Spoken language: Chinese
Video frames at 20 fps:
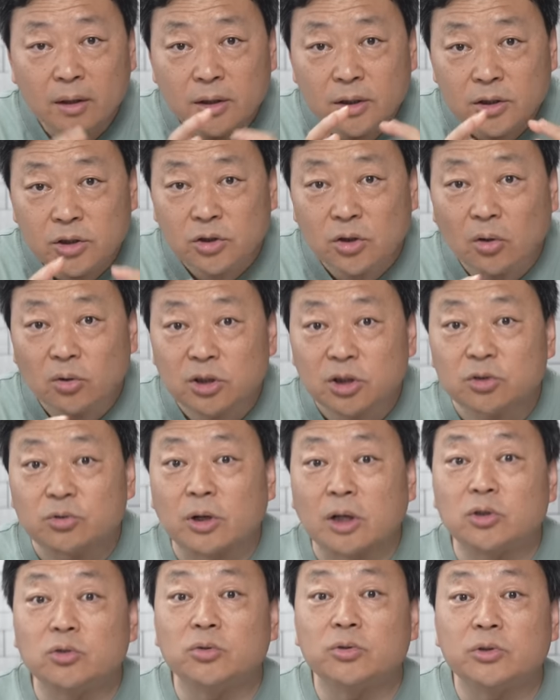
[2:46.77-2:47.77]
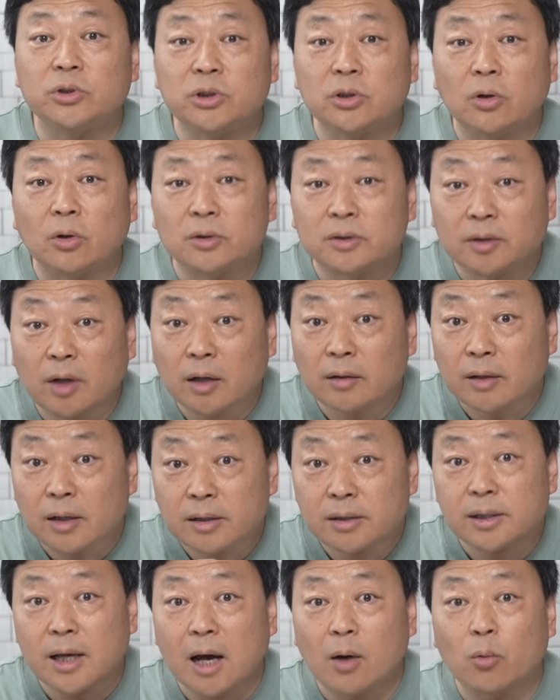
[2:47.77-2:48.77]
消息传出去之后，当
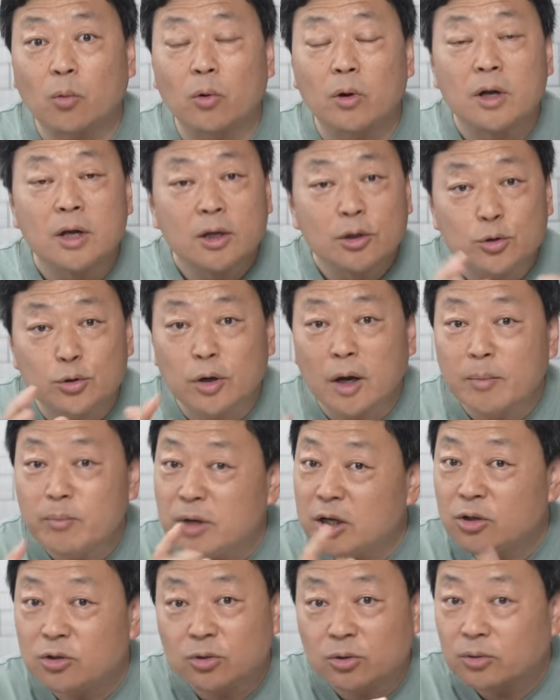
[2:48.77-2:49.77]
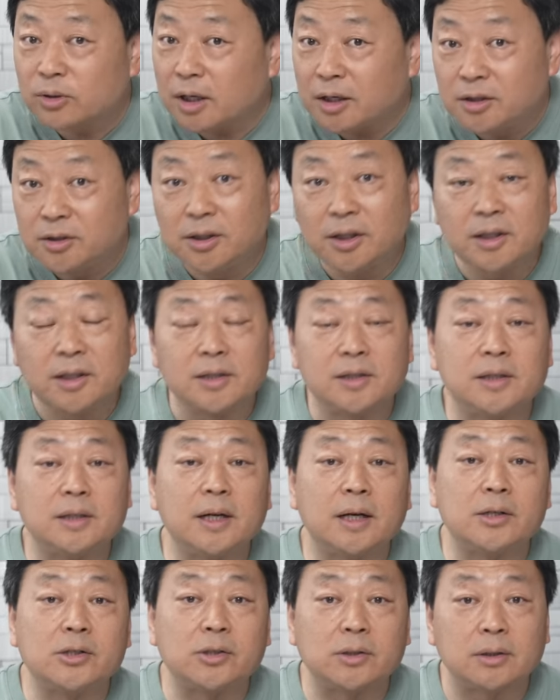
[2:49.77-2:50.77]
天下午全民就都在热议这
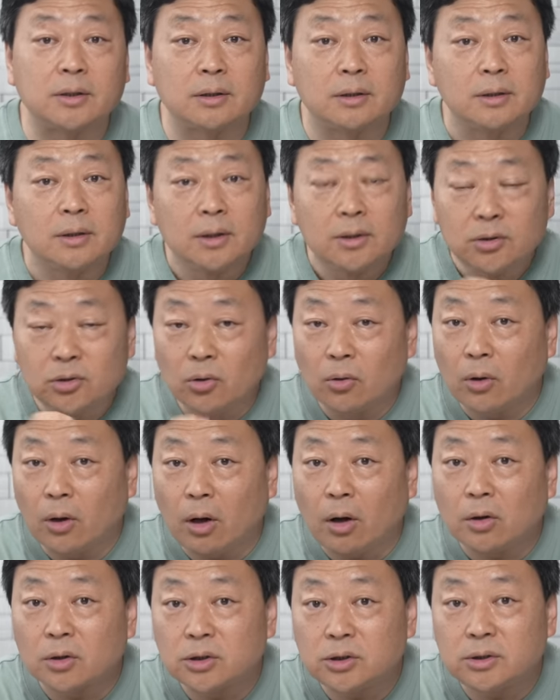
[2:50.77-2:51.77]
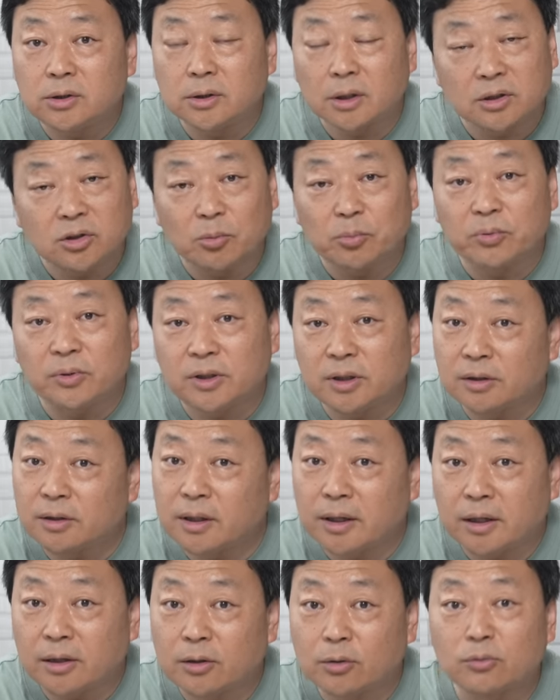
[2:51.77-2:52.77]
件事情。有好事者就不停
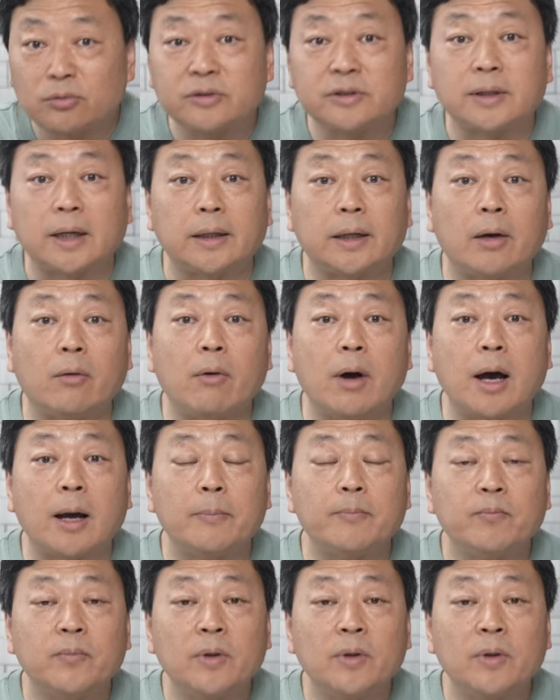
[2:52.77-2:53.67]
地给这个公司打电话。